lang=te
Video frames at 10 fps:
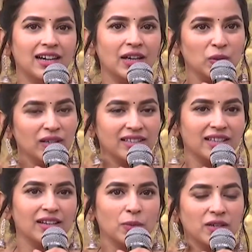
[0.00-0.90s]
హను గారి
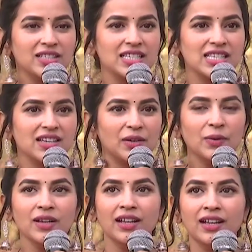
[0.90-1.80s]
దగ్గర వర్క్
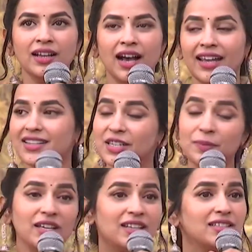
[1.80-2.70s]
చేశారు ఆయన
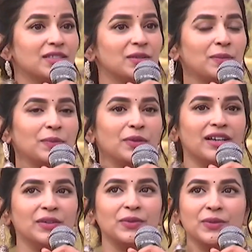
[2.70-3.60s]
స్క్రిప్ట్ నరే చేస్తున్నప్పుడు
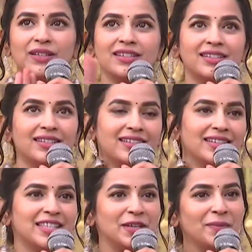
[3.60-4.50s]
నాకు ఒక
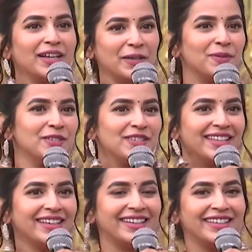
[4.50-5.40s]
సినిమా
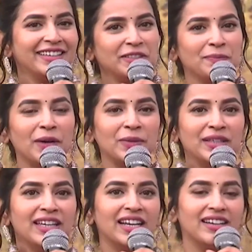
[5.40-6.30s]
కనిపించింది కళ్ళకి అంత
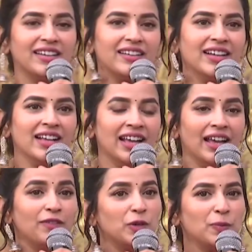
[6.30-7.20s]
బాగుంది అండ్
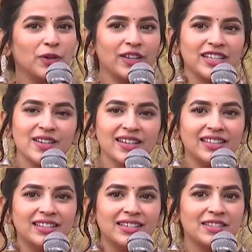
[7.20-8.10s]
ఎవరు ప్రొడక్షన్
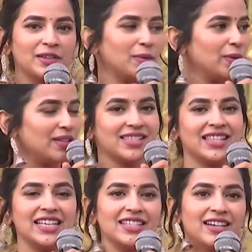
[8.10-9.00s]
అని తెలిసినప్పుడు
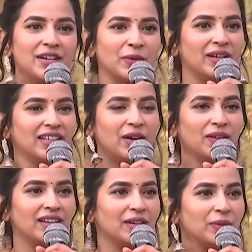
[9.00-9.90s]
ఇట్స్ తేజ గారు అండ్
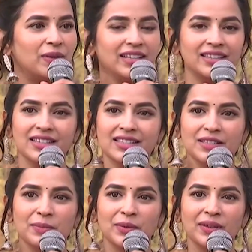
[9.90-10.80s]
గౌరీ గారు అని
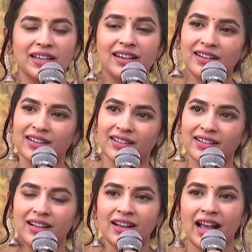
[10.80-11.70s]
తెలిసినప్పుడు ఇంకా
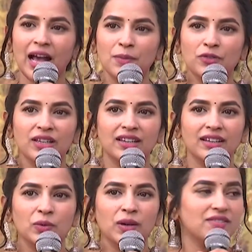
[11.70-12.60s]
హ్యాపీ ఫీల్
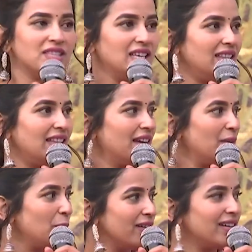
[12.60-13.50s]
అయ్యాను ఐవ్ సీన్
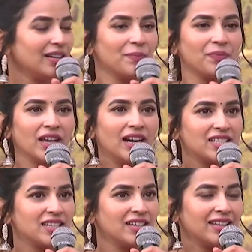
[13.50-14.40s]
దేర్ వర్క్
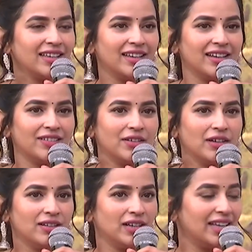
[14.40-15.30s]
అక్షరాకి
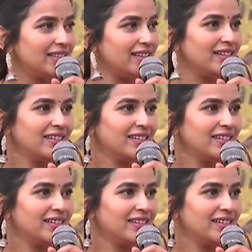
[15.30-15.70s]
ఎంత